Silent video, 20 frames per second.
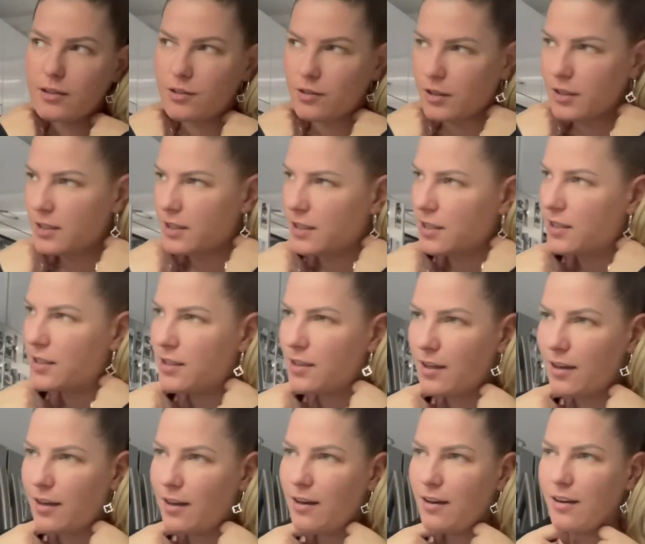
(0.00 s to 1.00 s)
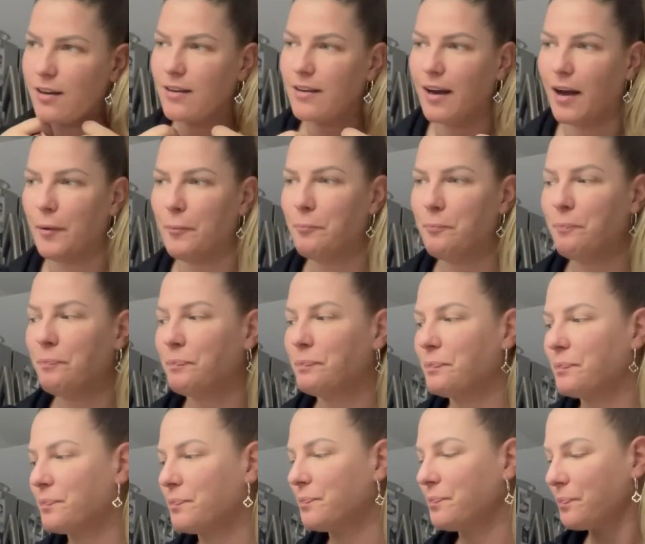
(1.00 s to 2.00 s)
so richtig, äh, ja,
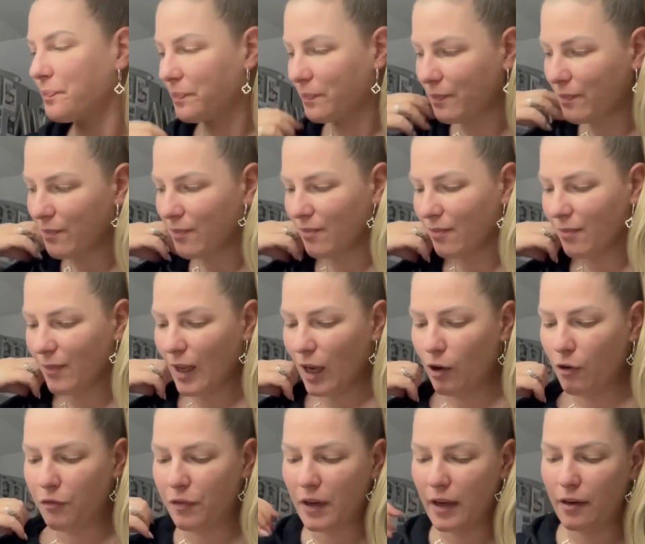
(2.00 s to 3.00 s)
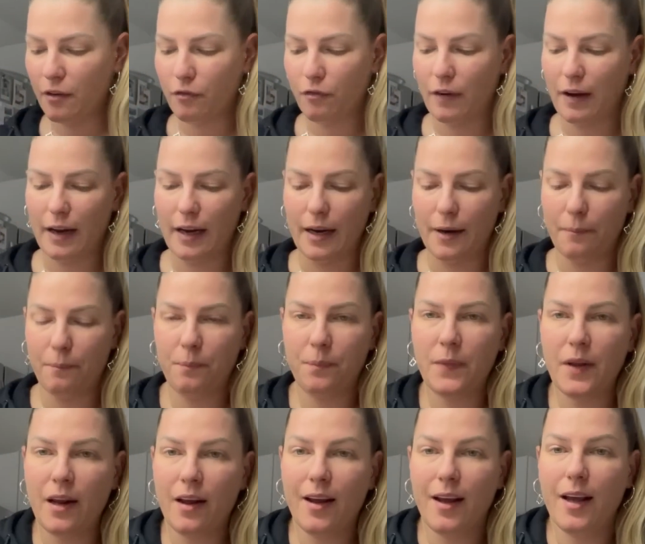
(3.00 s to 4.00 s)
auf jeden Fall.
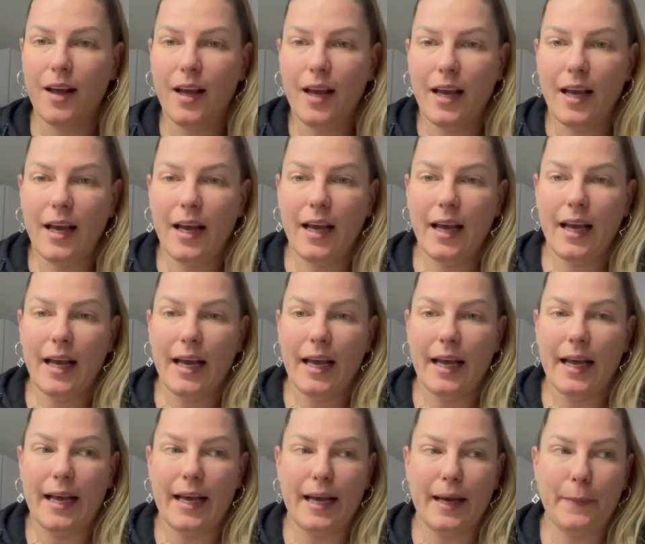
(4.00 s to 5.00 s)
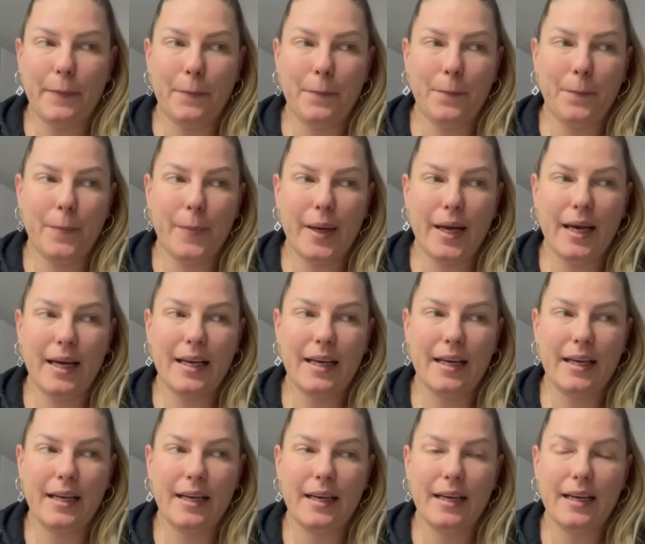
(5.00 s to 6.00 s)
Ähm,
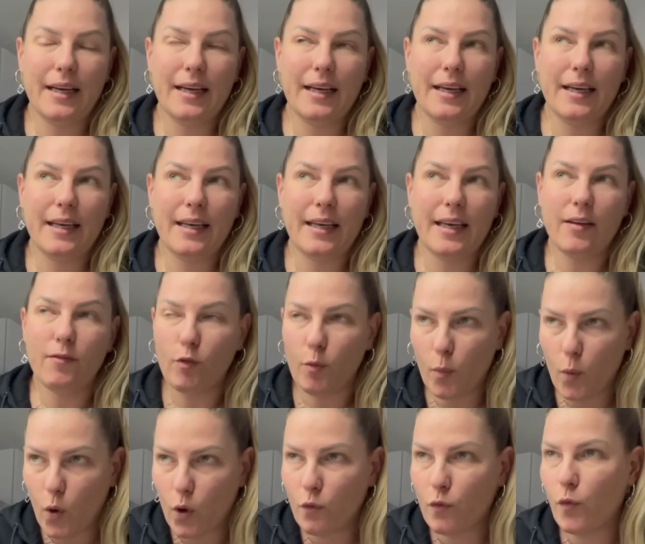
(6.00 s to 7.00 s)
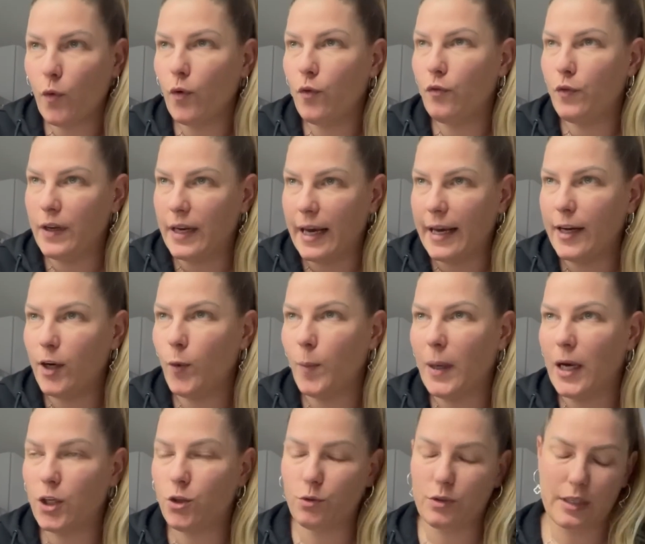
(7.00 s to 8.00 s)
gehen wir morgen früh wieder hin um
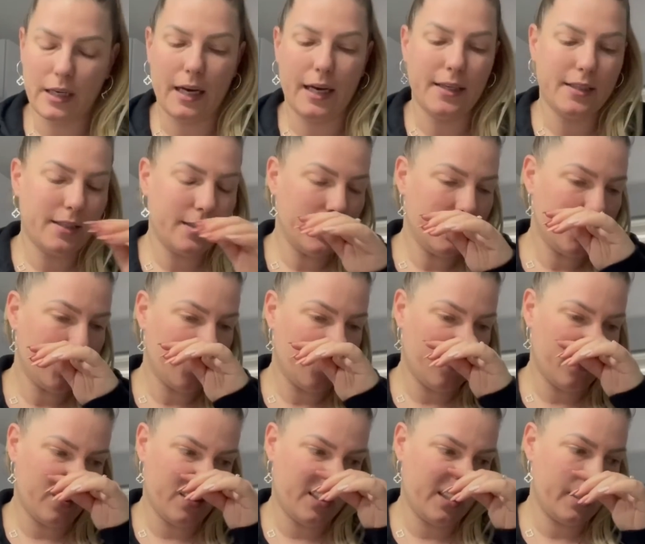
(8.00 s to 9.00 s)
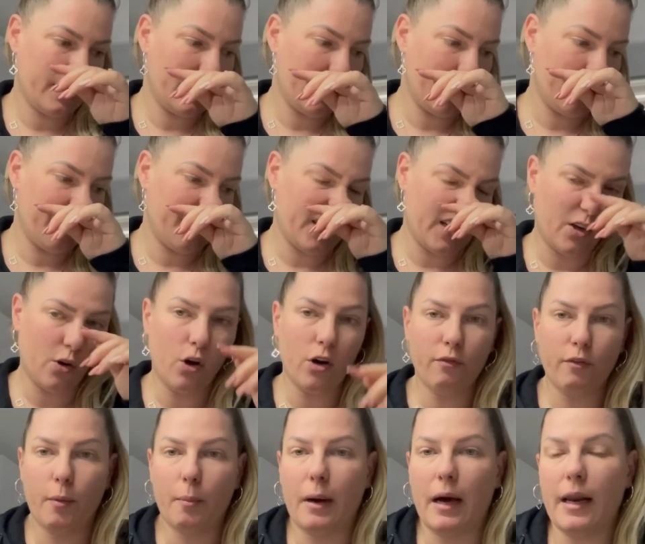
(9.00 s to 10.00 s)
8.30 Uhr und ähm, da
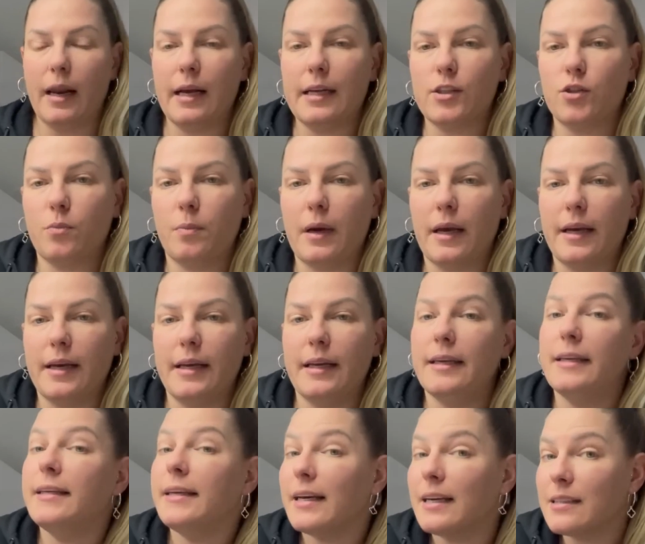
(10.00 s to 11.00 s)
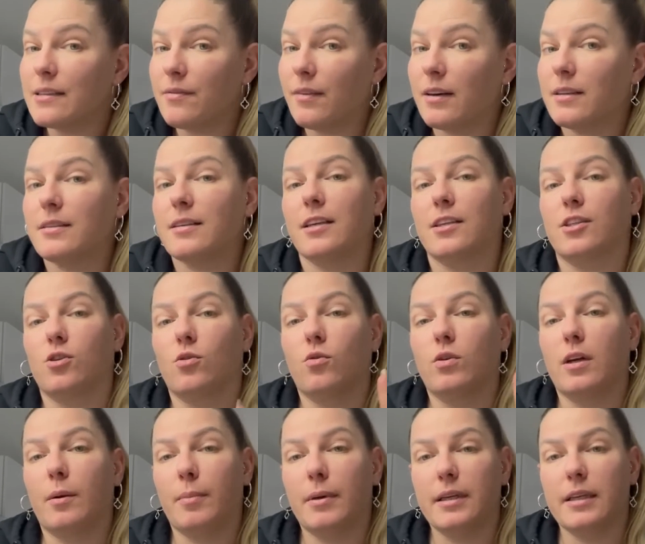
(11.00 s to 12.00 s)
gucken wir mal. Also bei Lias war es ja so,
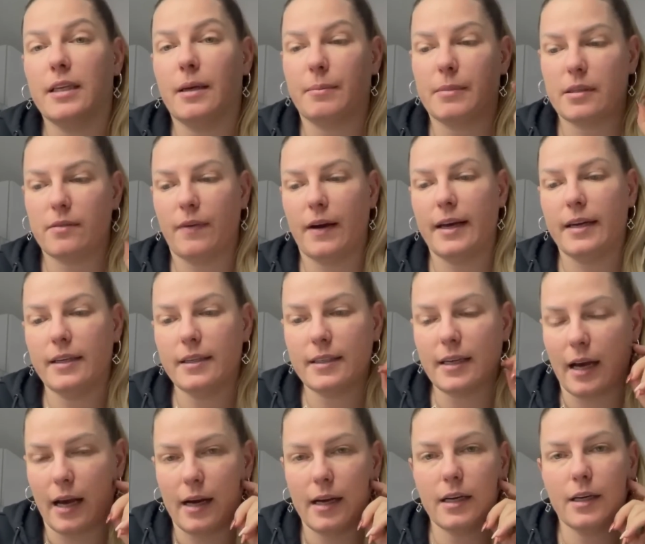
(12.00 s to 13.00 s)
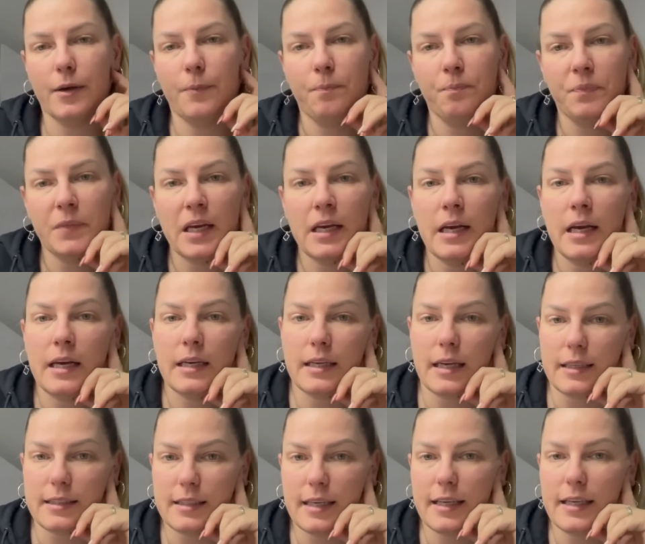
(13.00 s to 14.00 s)
da bin ich am zweiten Tag
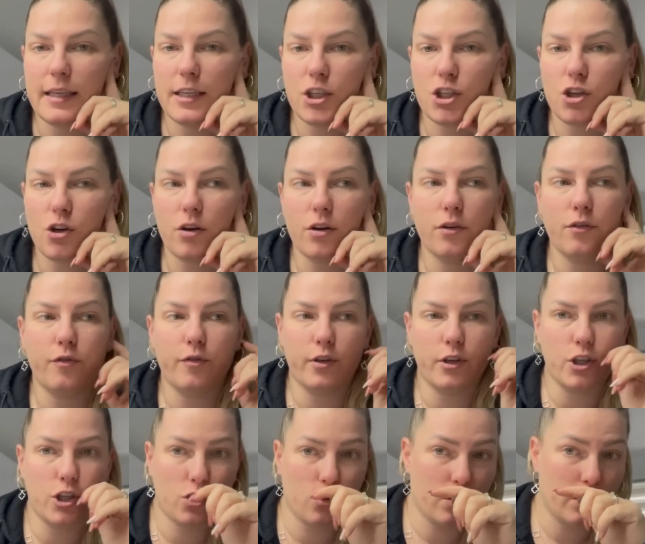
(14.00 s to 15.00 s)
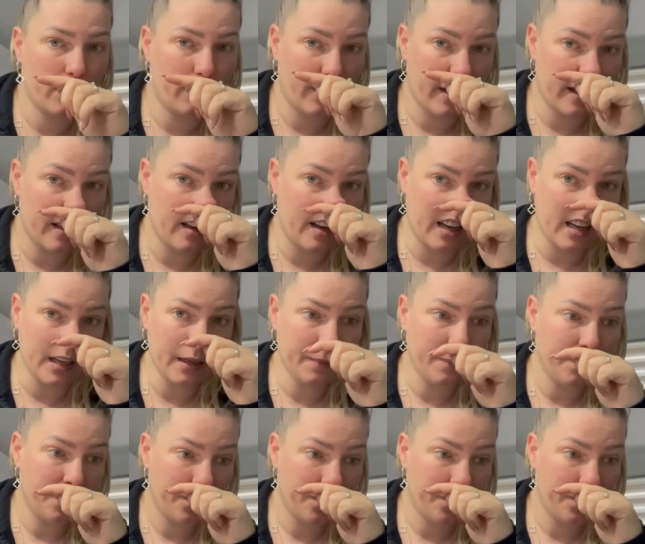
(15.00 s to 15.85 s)
tatsächlich schon für eine Stunde weggegangen.